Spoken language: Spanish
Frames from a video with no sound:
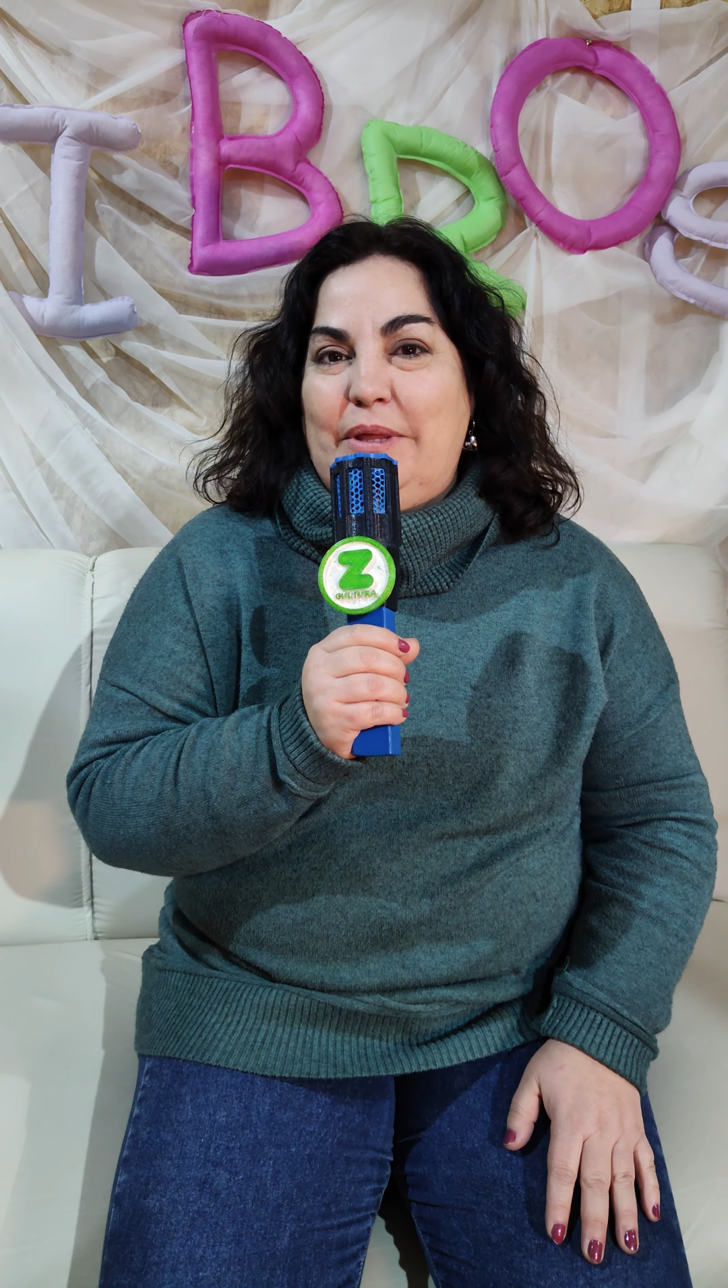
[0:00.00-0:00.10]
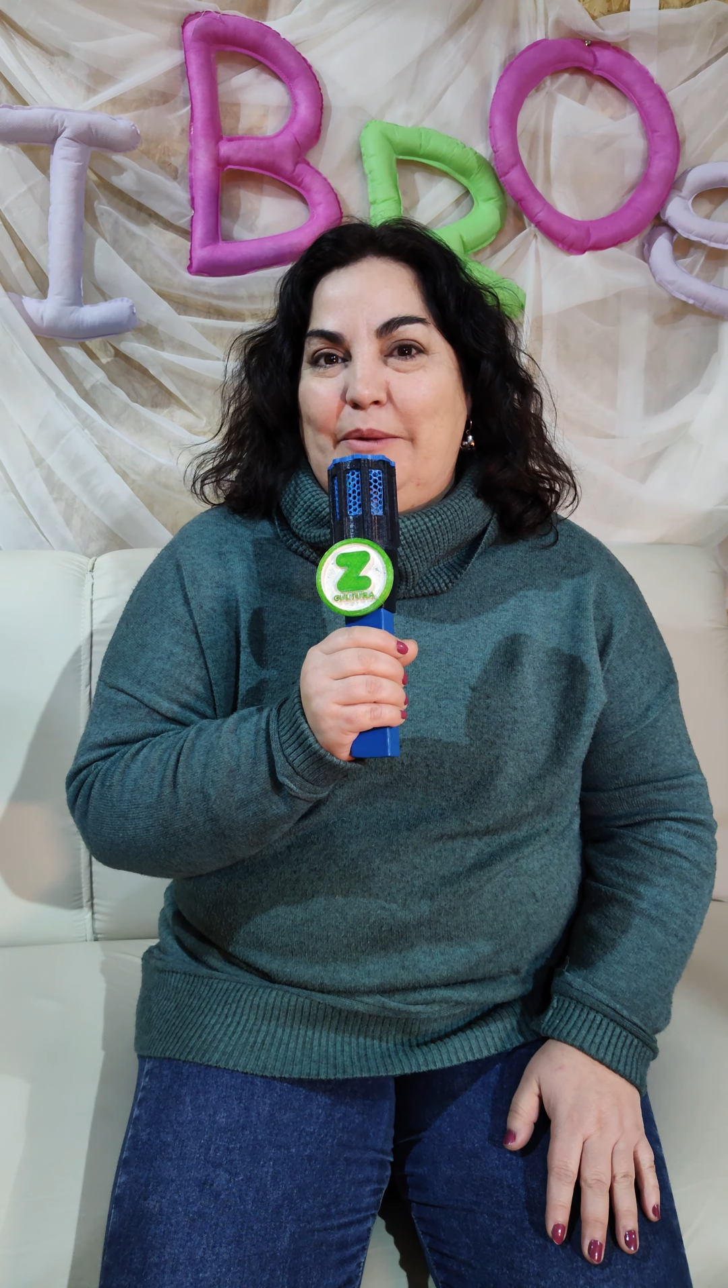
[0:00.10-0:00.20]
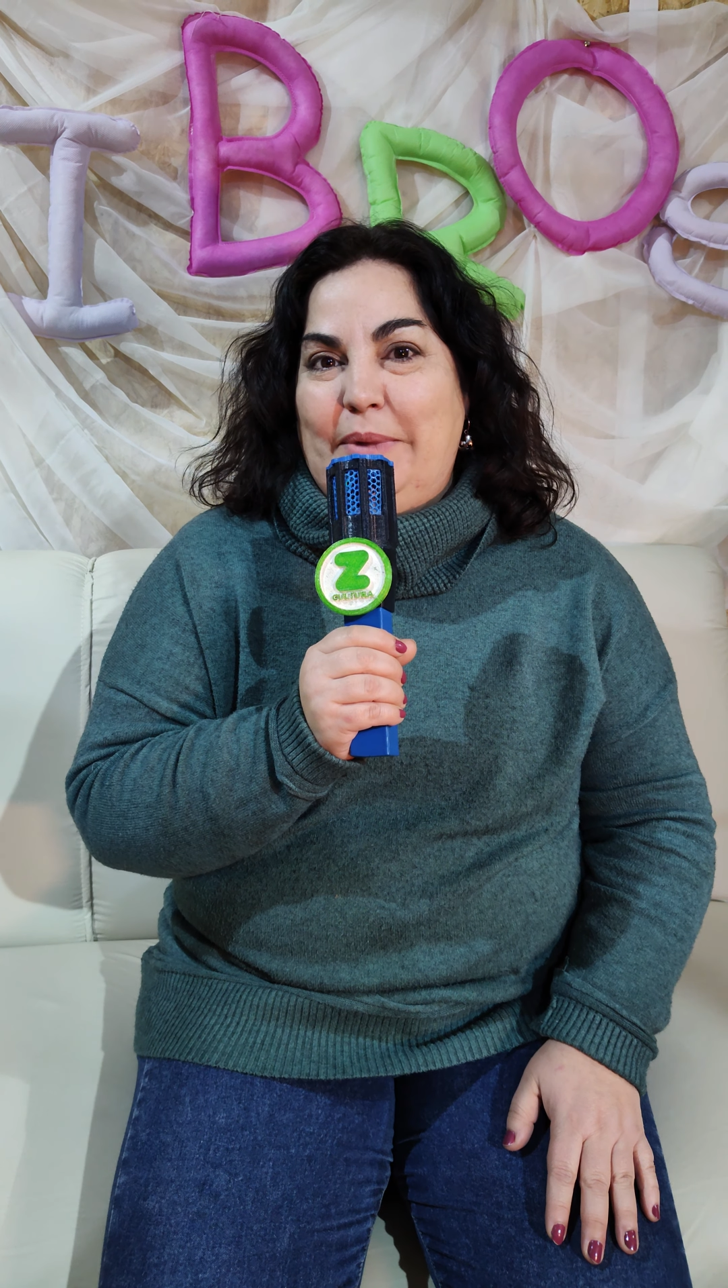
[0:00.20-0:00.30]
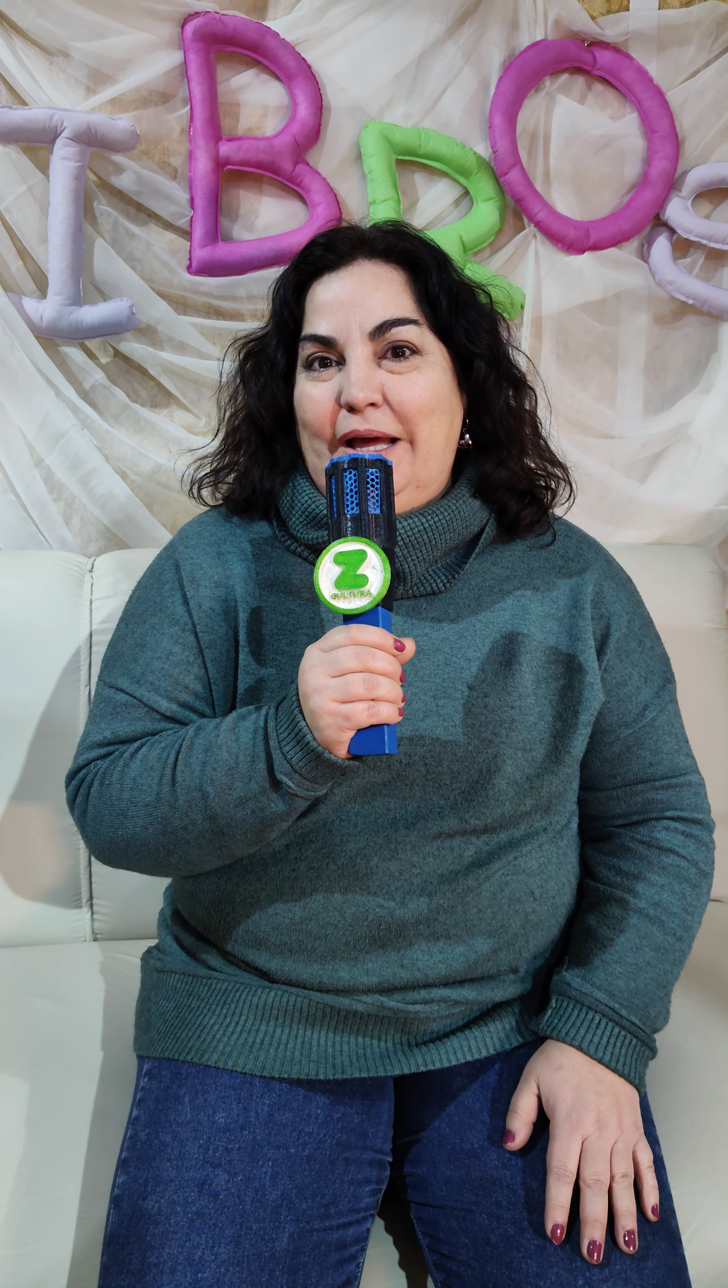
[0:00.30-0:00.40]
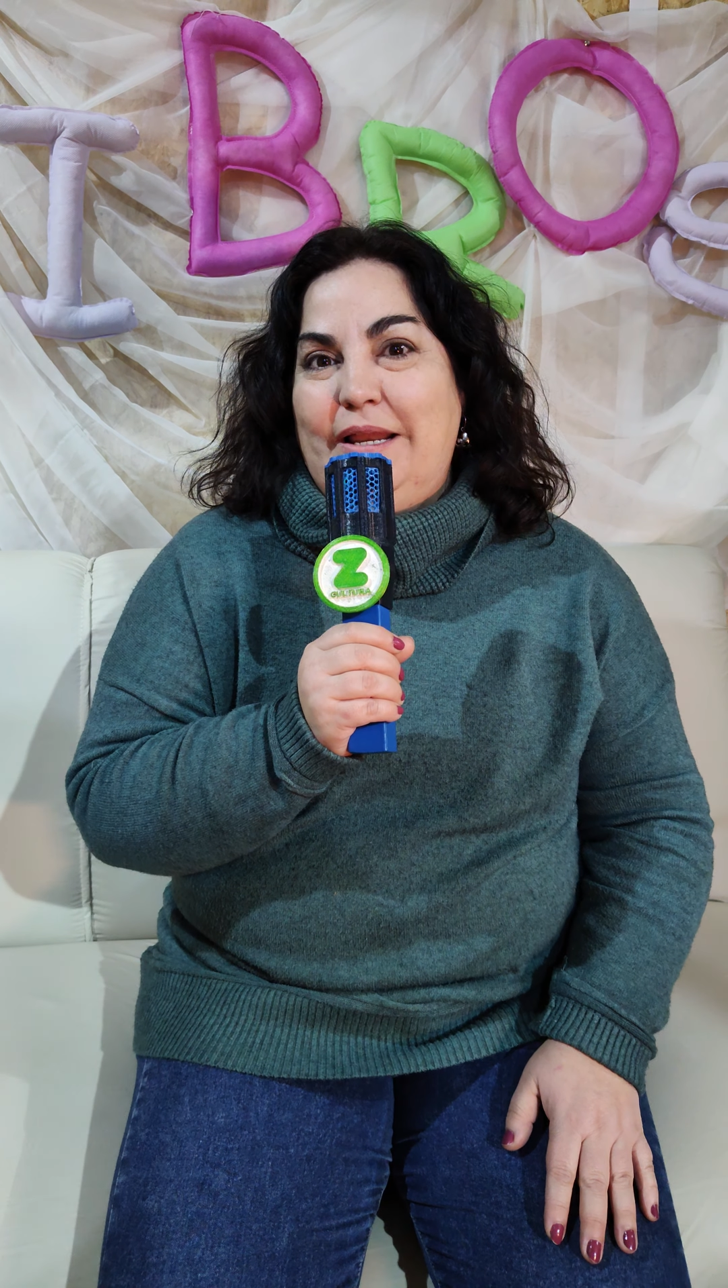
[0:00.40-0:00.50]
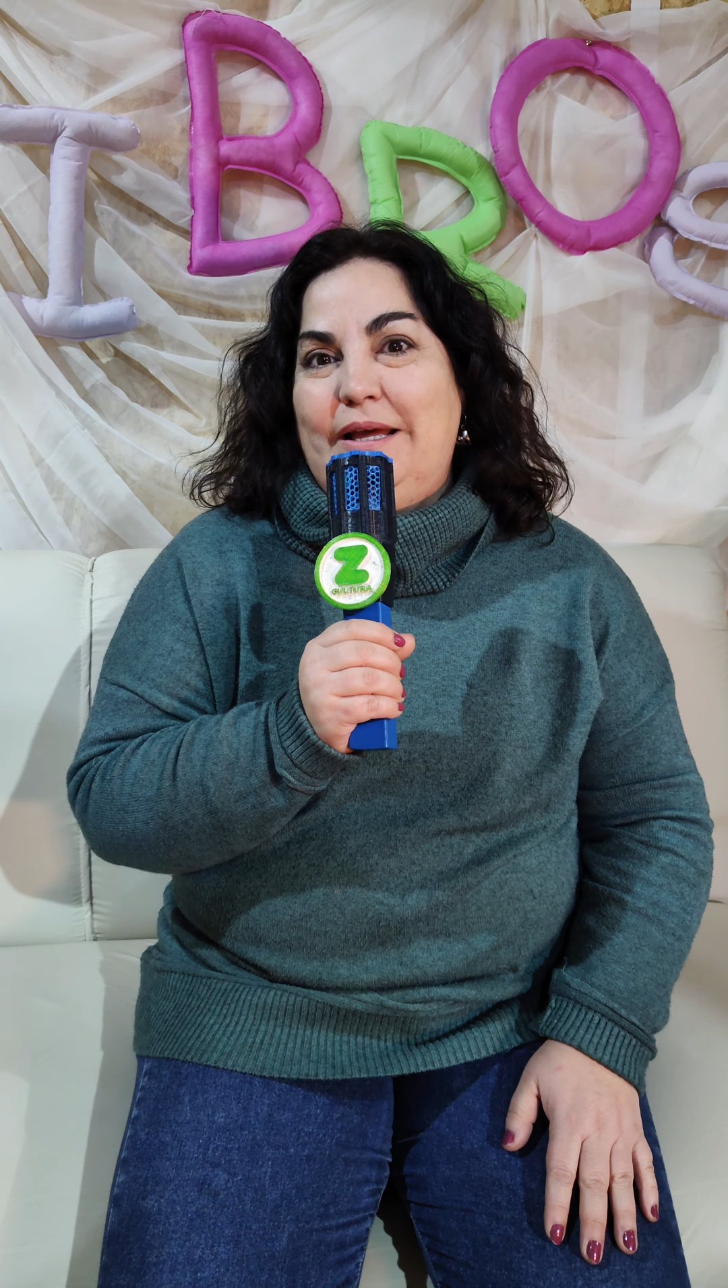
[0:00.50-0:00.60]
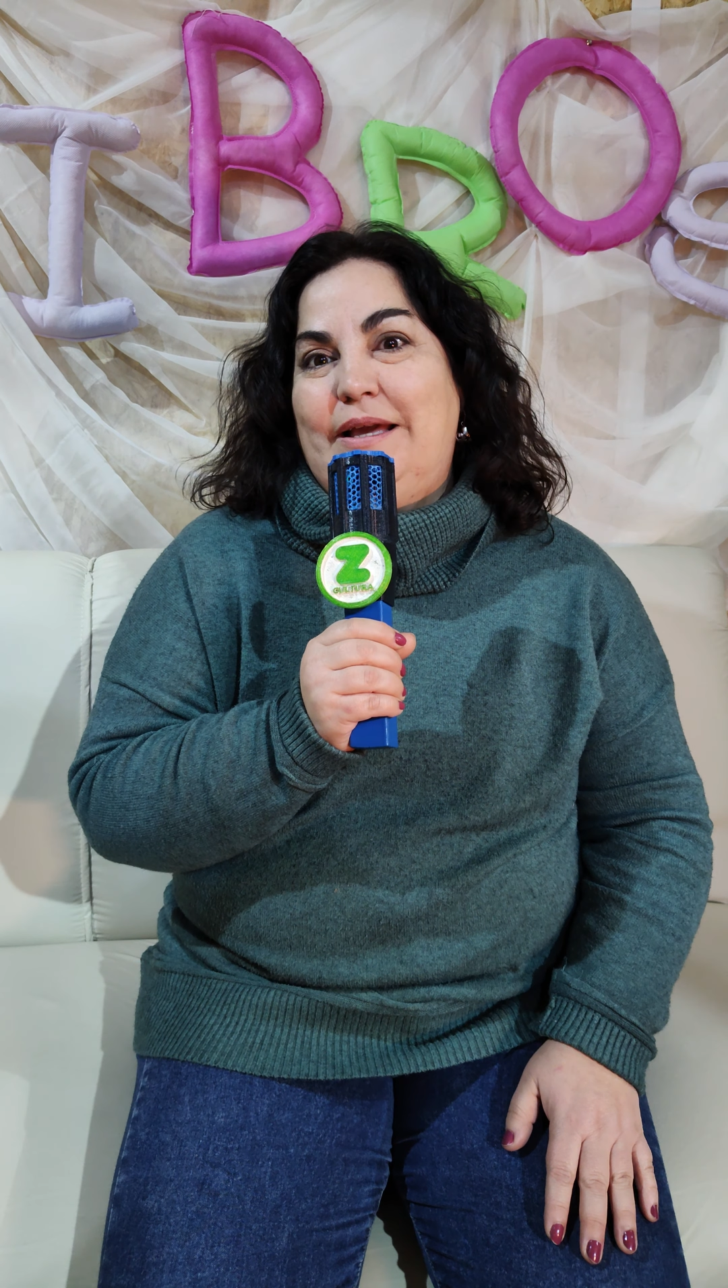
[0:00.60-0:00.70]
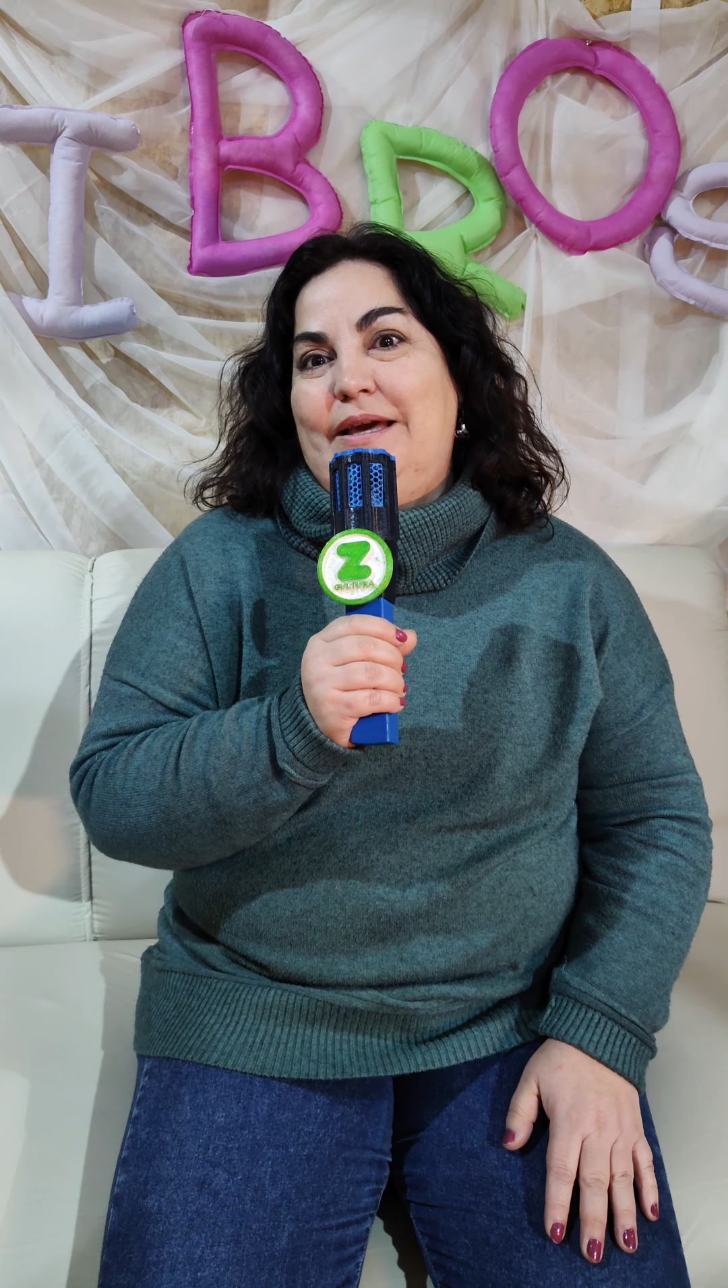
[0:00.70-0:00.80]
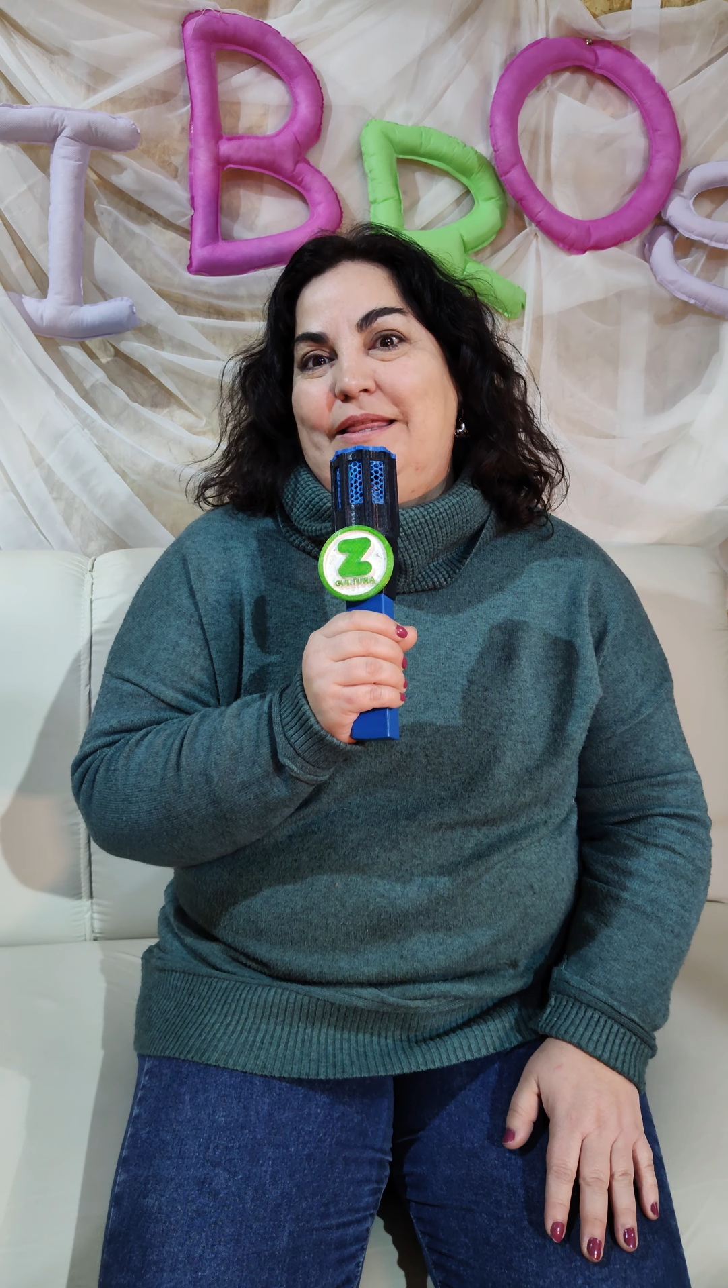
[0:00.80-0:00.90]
Rueda Mares